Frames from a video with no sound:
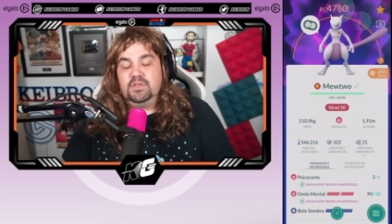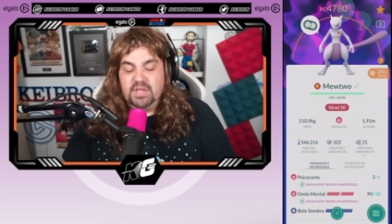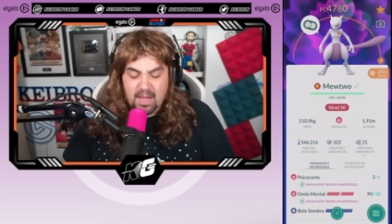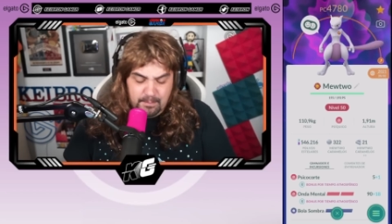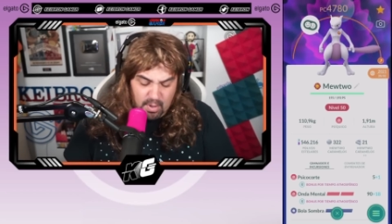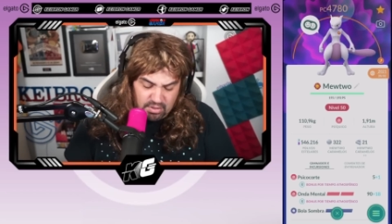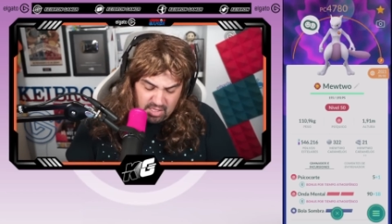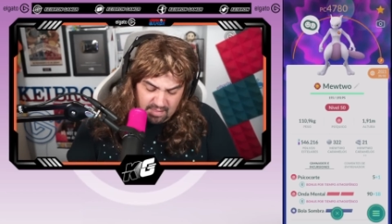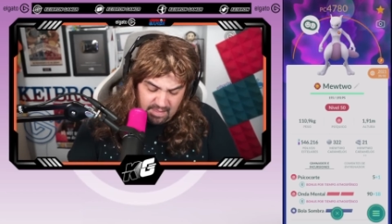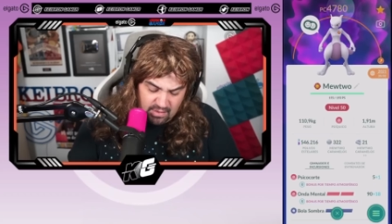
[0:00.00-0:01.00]

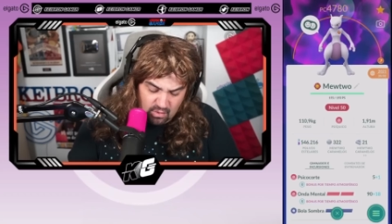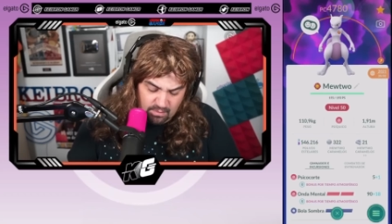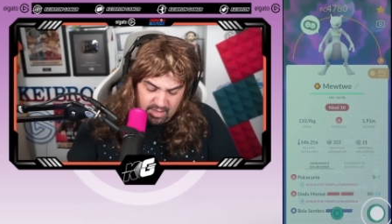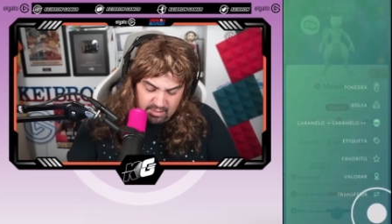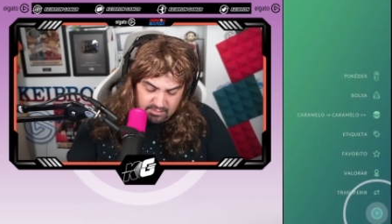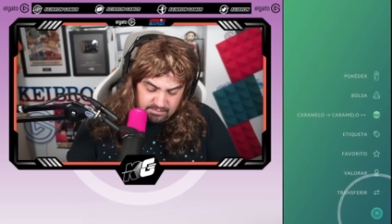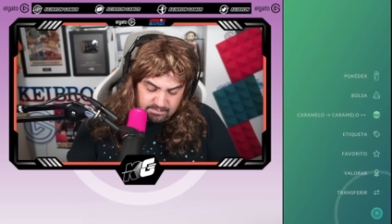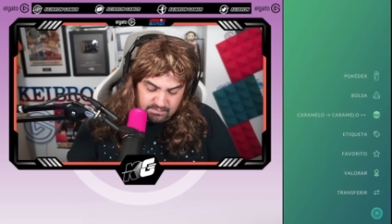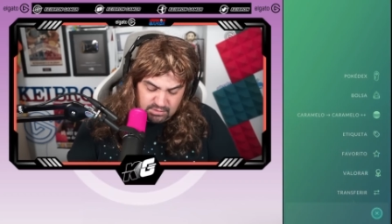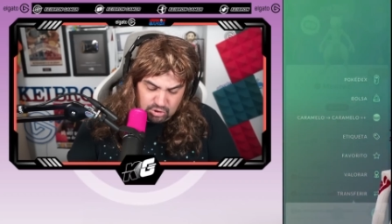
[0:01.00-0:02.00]
100% de lluvia!
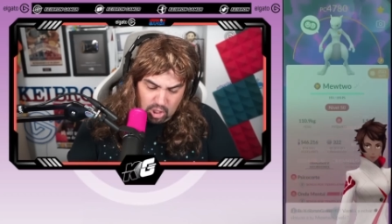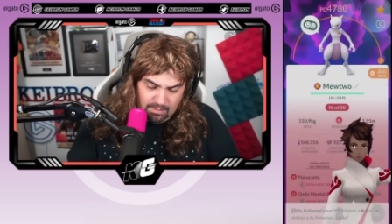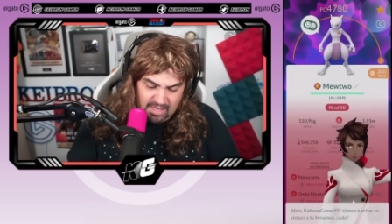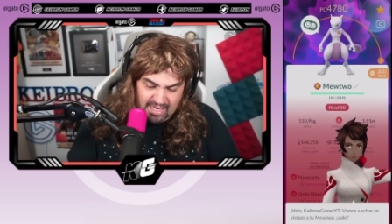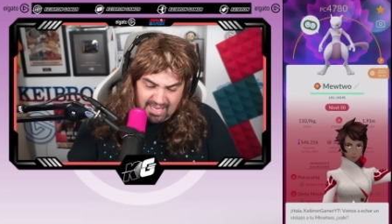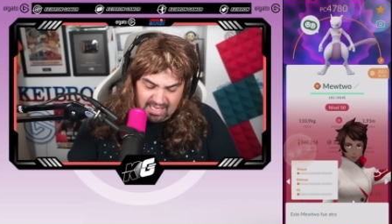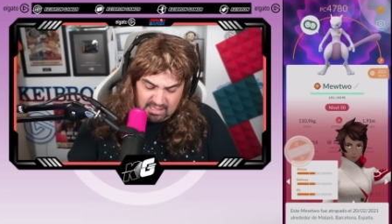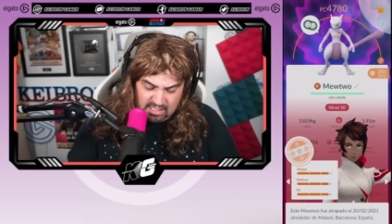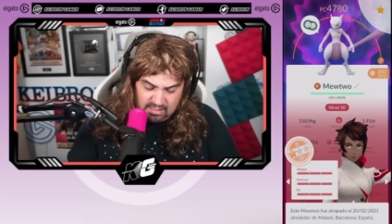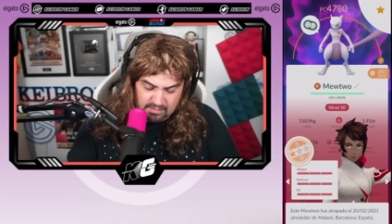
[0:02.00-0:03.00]
Doble
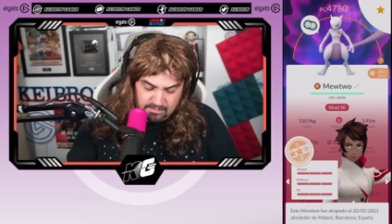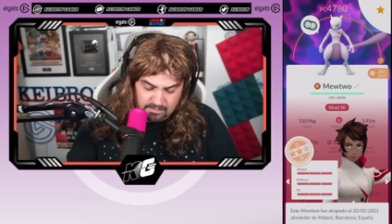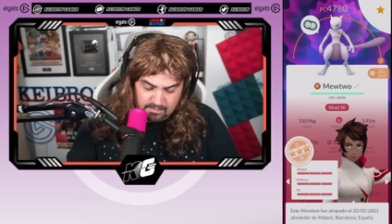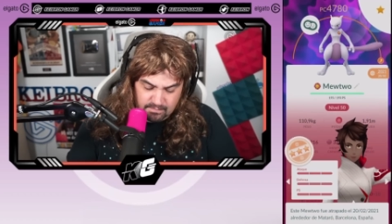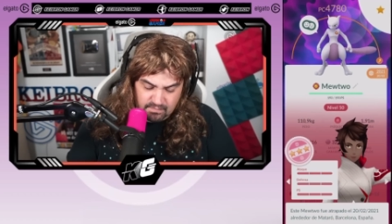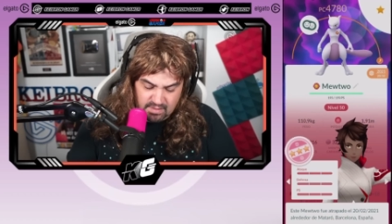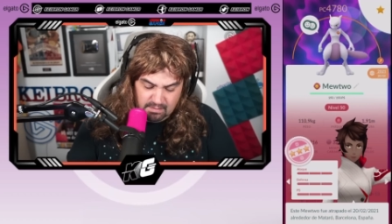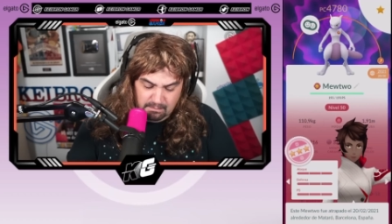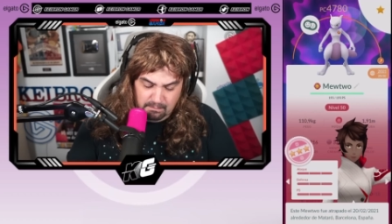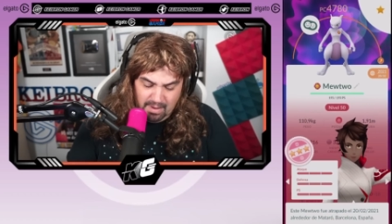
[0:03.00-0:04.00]
Legacy.
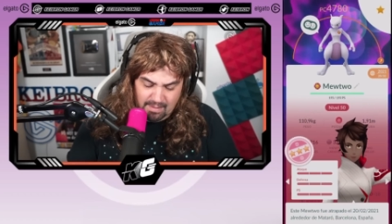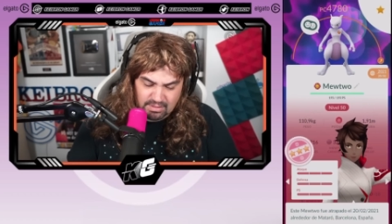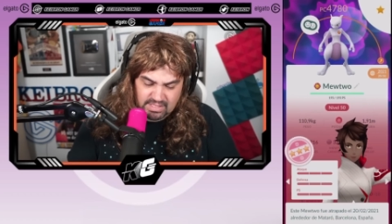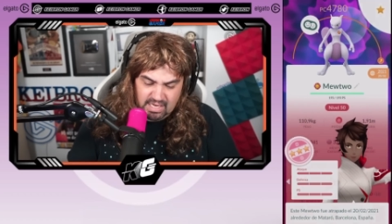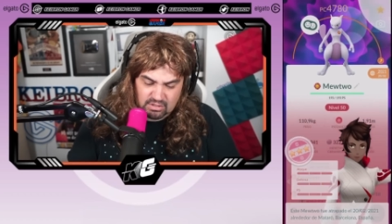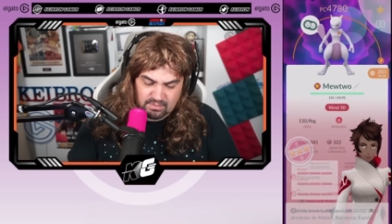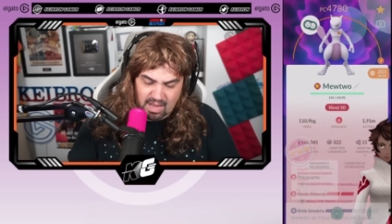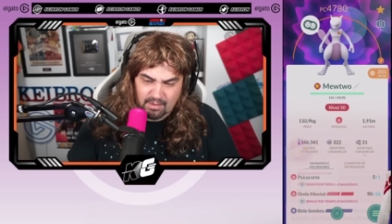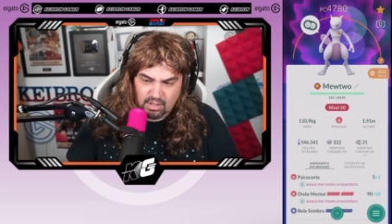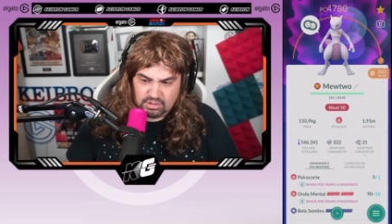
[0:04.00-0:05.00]
¡Vamos que nos
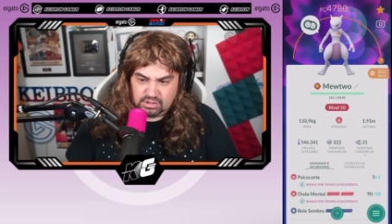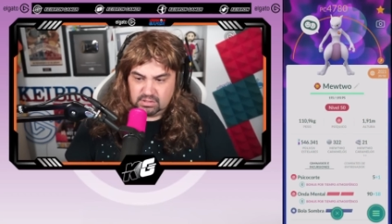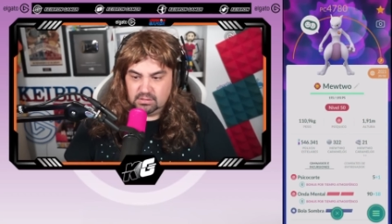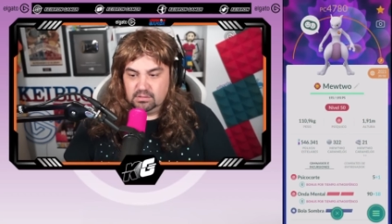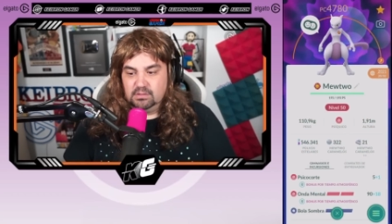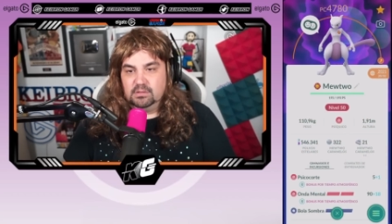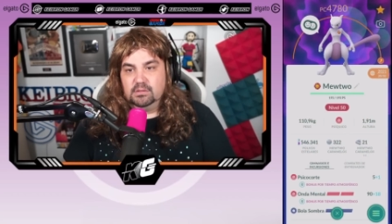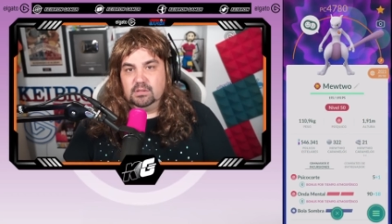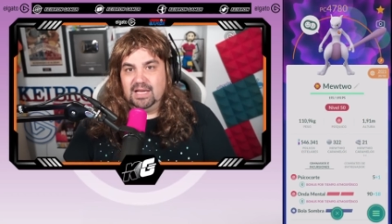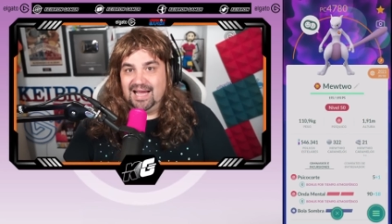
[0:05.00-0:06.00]
vamos!
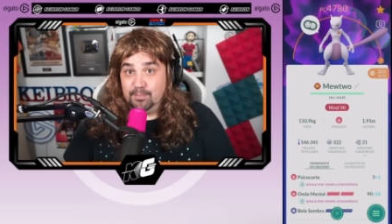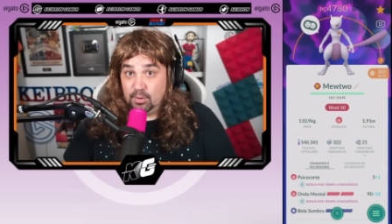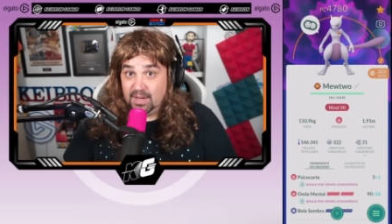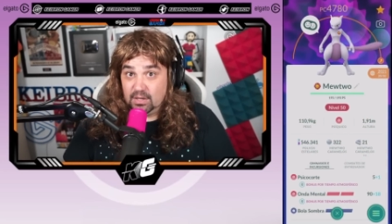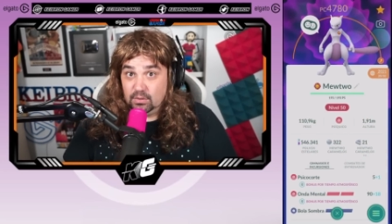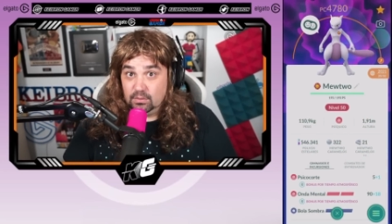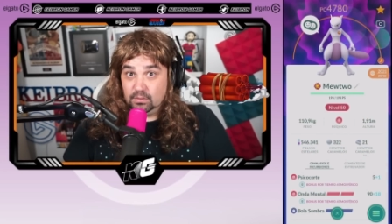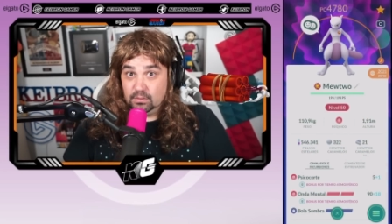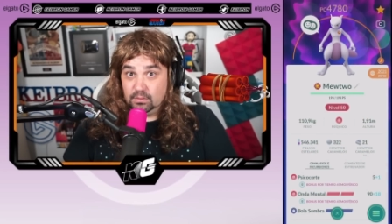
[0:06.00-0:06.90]
A probarlo.